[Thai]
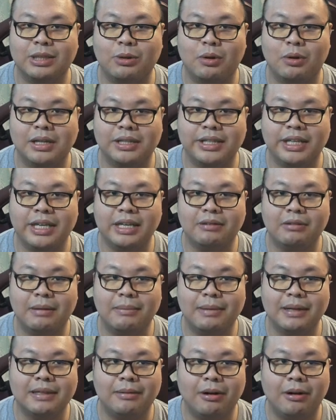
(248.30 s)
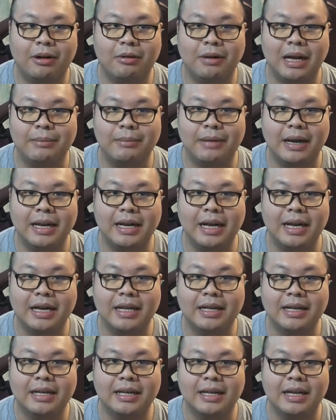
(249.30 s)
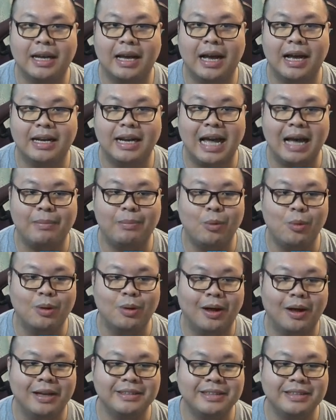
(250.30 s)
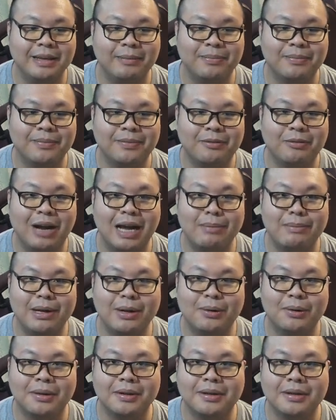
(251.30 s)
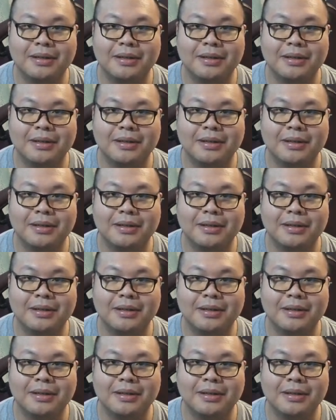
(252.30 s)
ตัวหนึ่งสิว่ามันจะพอไหวไหมนะอ่าดาร์กบูร้อยสิบไหวไหมลูก